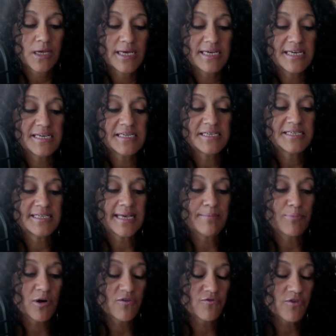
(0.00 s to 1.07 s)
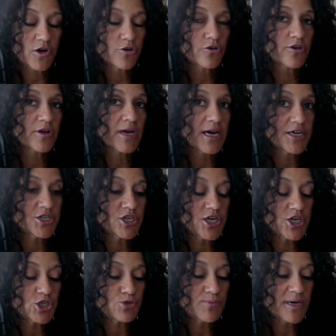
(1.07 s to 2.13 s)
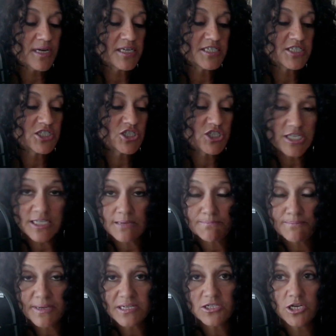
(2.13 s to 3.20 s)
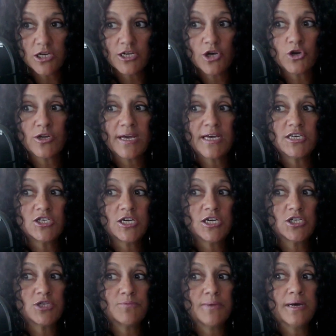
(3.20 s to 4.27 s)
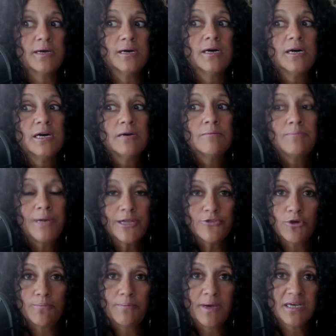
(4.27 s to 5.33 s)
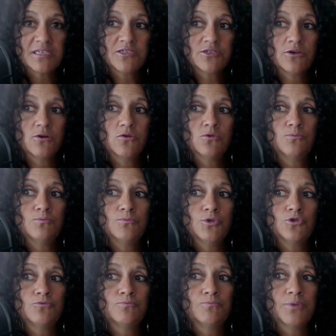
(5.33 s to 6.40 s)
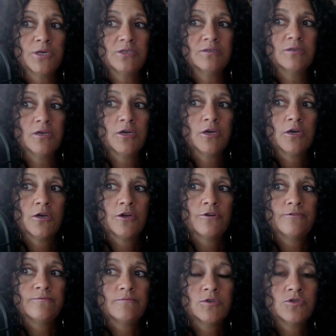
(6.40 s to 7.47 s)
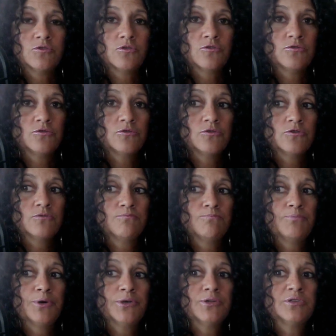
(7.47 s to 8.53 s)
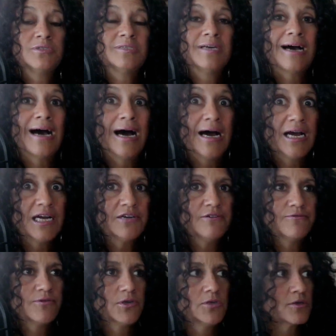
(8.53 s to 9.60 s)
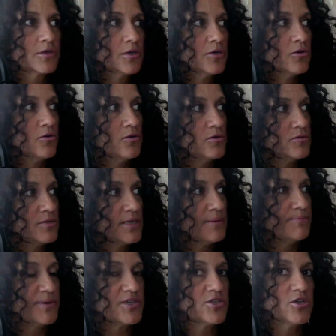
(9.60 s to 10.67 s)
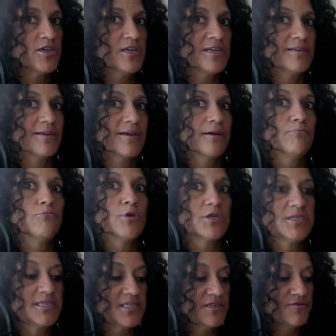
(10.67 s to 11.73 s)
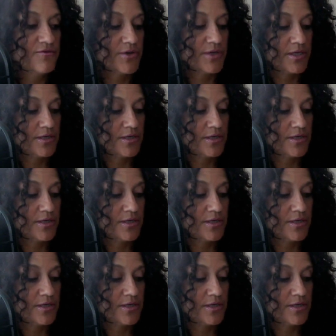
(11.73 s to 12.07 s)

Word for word: et ça provoque un grand changement chez cette personne, un grand changement pleine de passion, une, bonne... Une, bonne drive. Oh, cette personne est très motivée